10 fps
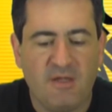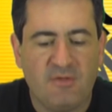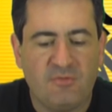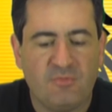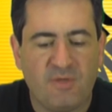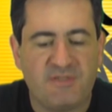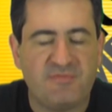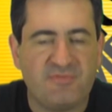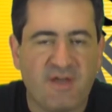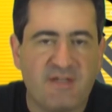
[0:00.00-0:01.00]
no mês
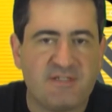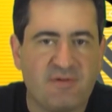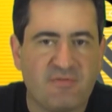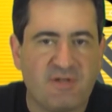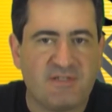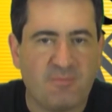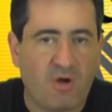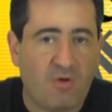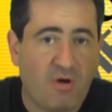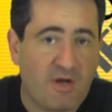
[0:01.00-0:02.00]
de férias ele vai falar assim, bom,
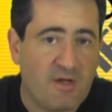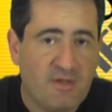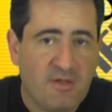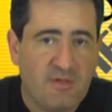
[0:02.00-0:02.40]
agora